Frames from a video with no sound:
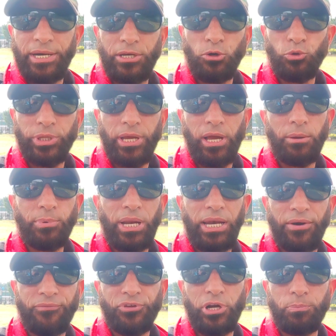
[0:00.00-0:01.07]
से एंटर होते हैं आपके
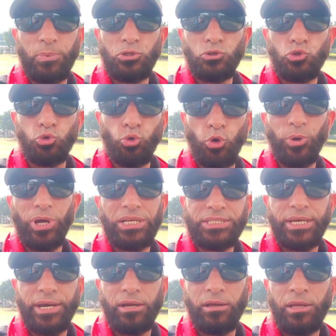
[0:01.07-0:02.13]
लेफ्ट साइड पर जो झूलों वाला
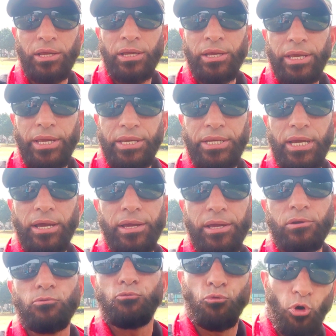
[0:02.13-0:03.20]
सारा एरिया
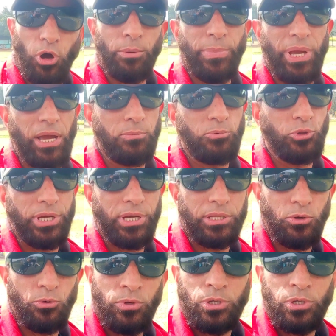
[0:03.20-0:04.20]
है वो अब मैं आपको दिखाता